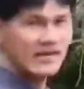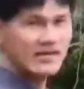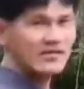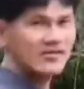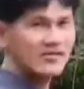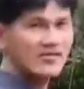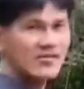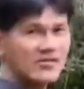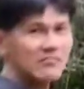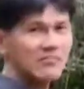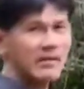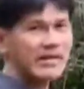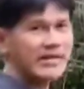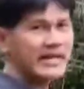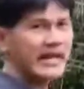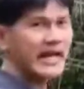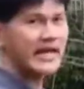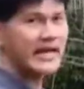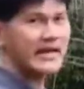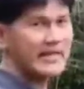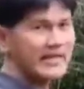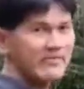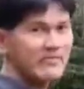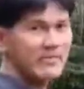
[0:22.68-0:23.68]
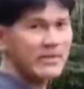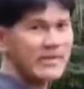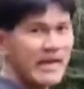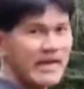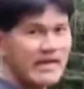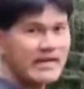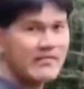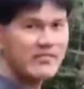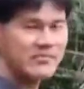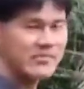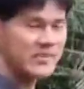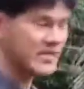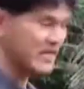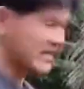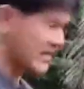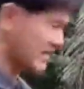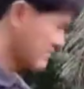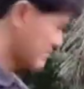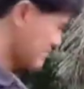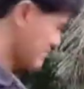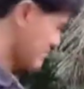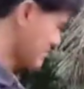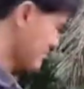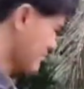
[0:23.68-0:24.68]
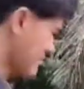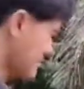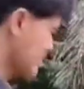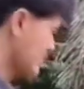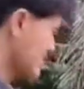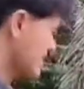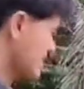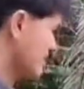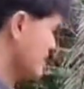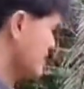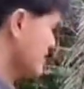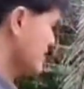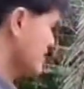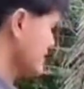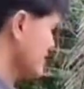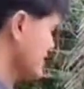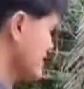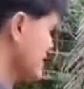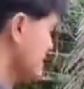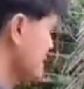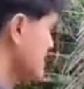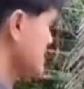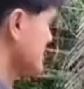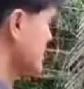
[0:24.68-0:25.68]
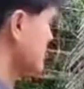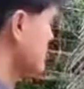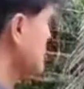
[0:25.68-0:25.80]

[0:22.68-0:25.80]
แล้วบันไดบันไดก็ไม่มีนะครับ แต่ถ้า